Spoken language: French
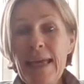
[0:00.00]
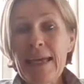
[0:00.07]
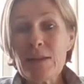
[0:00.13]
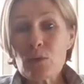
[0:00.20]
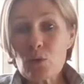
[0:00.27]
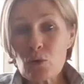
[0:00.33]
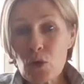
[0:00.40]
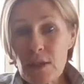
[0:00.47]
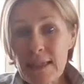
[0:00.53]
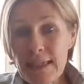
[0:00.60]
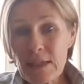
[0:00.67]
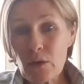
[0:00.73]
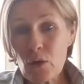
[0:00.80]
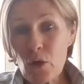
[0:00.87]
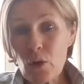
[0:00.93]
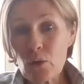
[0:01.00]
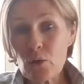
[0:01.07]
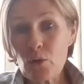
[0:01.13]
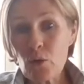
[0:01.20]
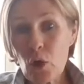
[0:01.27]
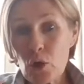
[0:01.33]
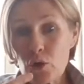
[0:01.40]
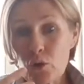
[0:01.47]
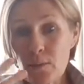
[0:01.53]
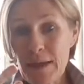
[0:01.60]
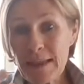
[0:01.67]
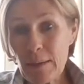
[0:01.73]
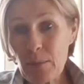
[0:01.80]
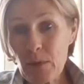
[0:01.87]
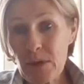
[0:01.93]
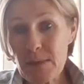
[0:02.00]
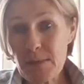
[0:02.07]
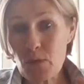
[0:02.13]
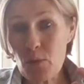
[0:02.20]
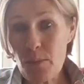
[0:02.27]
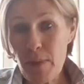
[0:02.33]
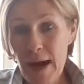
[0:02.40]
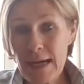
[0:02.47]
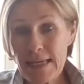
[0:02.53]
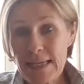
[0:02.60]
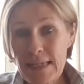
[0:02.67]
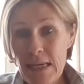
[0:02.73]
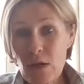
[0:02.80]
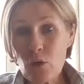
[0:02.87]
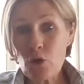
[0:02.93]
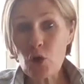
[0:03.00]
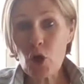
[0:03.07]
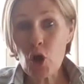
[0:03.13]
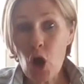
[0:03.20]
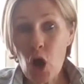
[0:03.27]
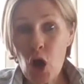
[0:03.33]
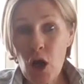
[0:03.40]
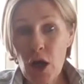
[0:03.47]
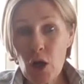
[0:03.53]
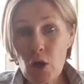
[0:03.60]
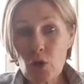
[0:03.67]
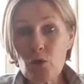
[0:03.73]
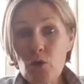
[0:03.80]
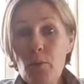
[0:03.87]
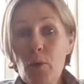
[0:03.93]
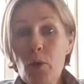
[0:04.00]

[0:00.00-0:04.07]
Étant donné qu'en dehors du métabolisme de base, le corps ne